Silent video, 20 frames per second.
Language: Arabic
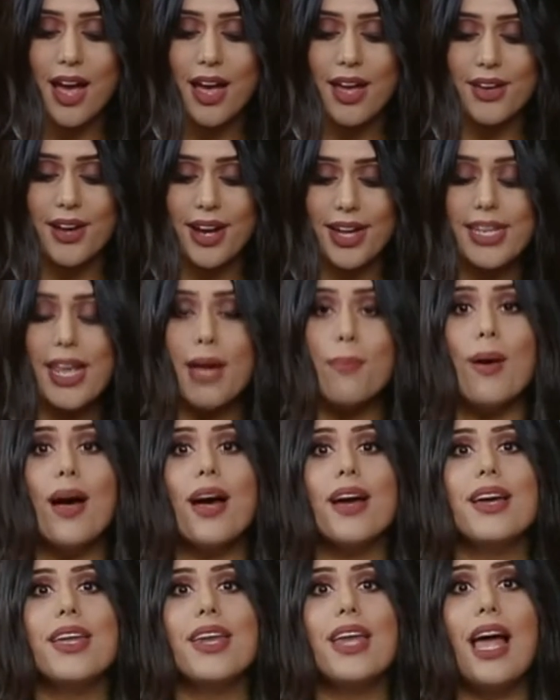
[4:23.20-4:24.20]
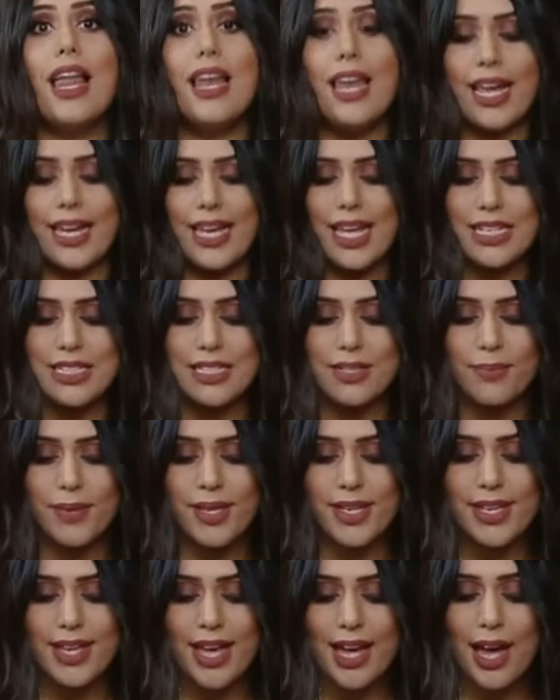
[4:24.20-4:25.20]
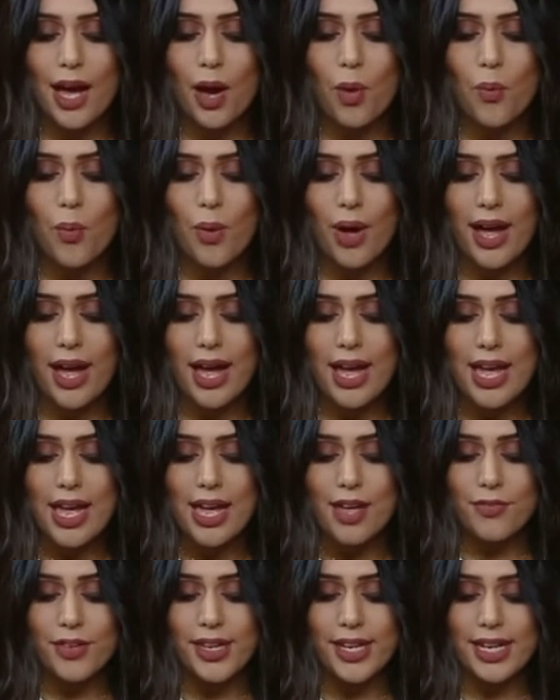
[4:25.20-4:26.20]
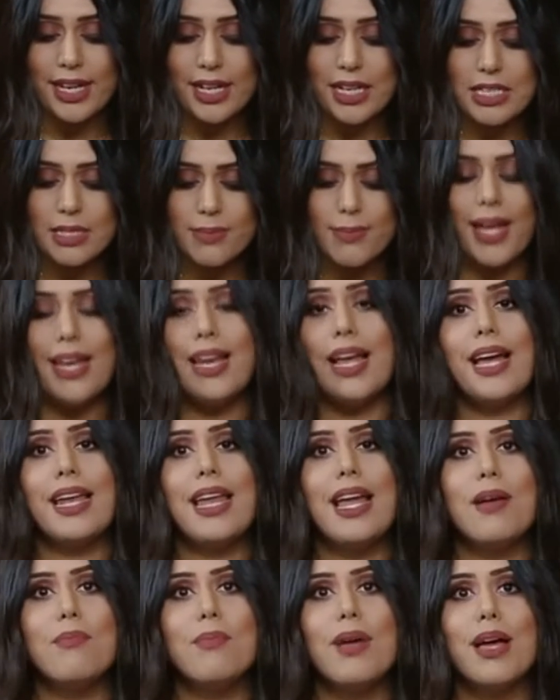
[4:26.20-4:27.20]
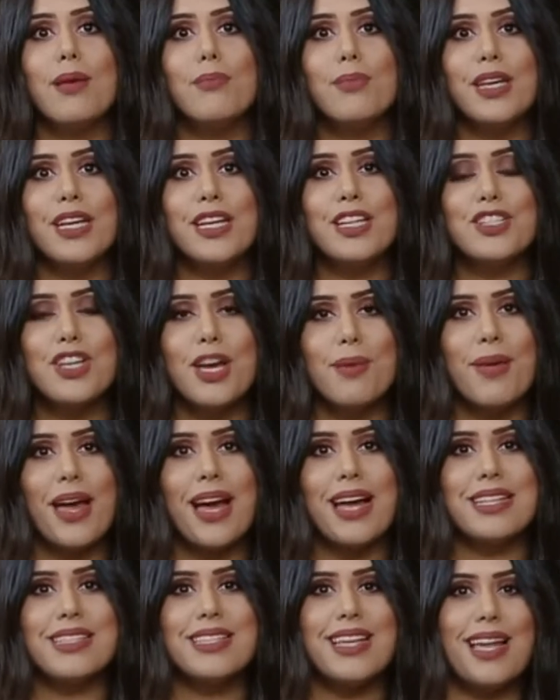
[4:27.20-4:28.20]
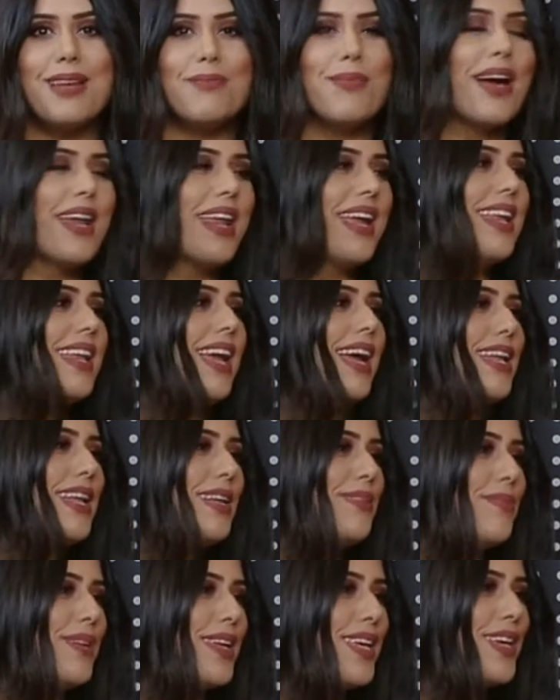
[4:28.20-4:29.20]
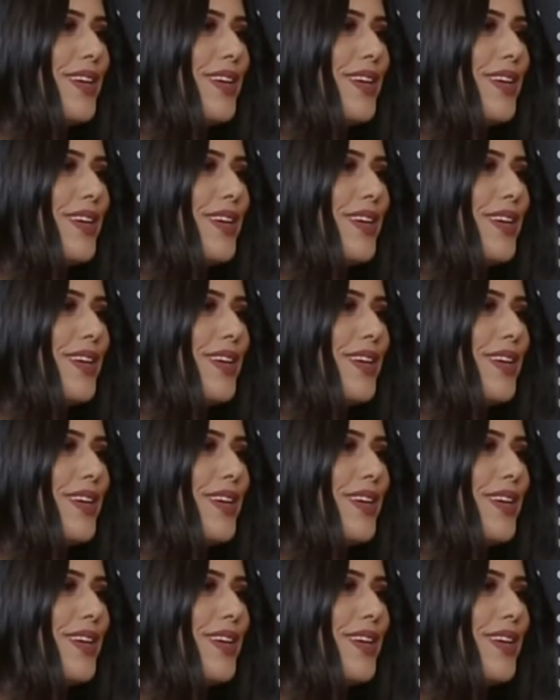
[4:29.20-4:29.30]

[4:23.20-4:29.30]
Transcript: رانيا باقر الأكاديمية وفي قسم الإعلام بجامعة البحرين أهلا بك